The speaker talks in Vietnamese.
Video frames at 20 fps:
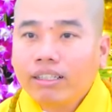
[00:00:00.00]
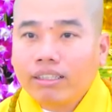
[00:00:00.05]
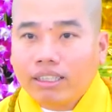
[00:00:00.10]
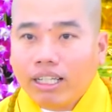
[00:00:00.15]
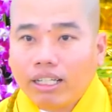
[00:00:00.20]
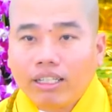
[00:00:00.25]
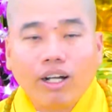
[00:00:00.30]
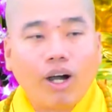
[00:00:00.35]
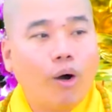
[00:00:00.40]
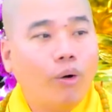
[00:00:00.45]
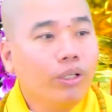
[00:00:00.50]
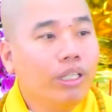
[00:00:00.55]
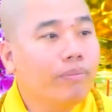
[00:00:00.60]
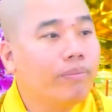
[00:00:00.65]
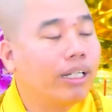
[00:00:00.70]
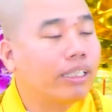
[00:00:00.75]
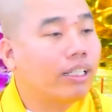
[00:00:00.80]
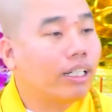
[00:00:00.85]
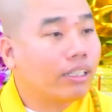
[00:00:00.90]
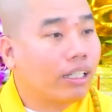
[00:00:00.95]
Người ta khổ
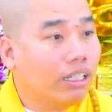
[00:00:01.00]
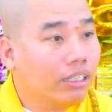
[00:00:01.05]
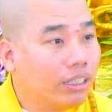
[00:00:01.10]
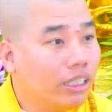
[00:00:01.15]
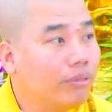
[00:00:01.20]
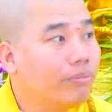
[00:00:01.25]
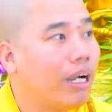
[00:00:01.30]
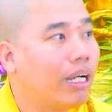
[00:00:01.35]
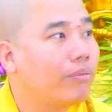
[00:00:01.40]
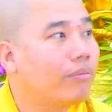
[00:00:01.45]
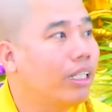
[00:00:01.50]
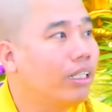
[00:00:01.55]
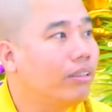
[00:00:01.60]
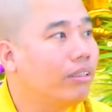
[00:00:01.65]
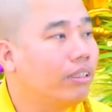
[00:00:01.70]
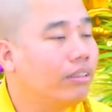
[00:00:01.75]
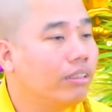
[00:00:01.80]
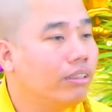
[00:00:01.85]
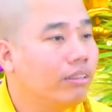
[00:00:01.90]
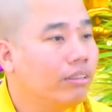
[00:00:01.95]
nhưng mà người ta cười trước mặt mình,
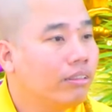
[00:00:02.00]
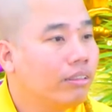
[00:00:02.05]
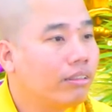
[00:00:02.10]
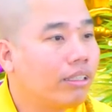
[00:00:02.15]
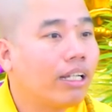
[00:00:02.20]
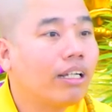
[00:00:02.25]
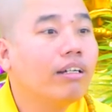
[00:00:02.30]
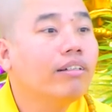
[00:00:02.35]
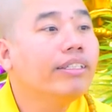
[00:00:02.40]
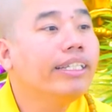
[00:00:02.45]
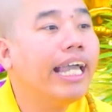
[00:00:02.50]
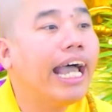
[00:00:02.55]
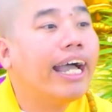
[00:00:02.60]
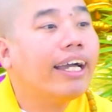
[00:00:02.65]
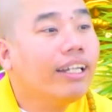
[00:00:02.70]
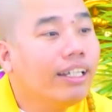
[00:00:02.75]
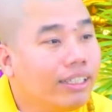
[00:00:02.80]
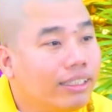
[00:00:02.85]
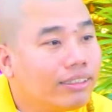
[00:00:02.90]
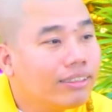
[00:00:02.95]
người ta cười
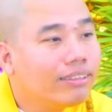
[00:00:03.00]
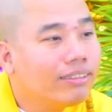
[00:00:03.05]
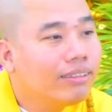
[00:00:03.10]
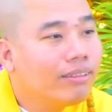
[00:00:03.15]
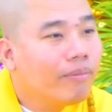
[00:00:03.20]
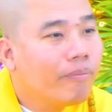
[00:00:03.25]
giả được.